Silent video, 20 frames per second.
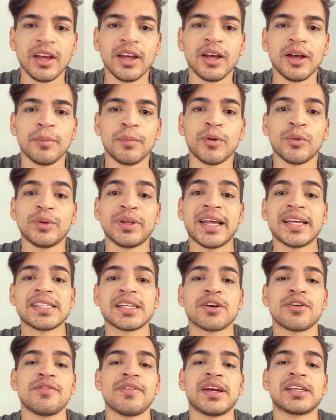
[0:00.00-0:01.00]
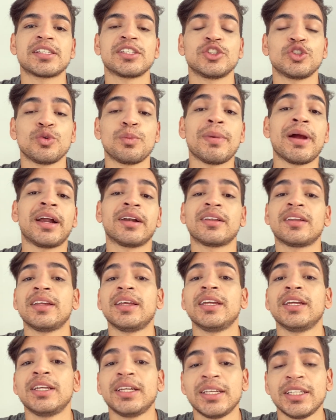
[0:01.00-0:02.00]
Bom, e nessa conversa de Gilberto
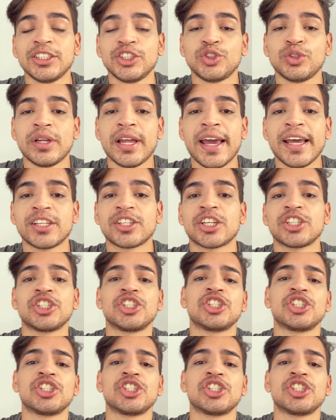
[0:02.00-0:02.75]
e Juliette, que a gente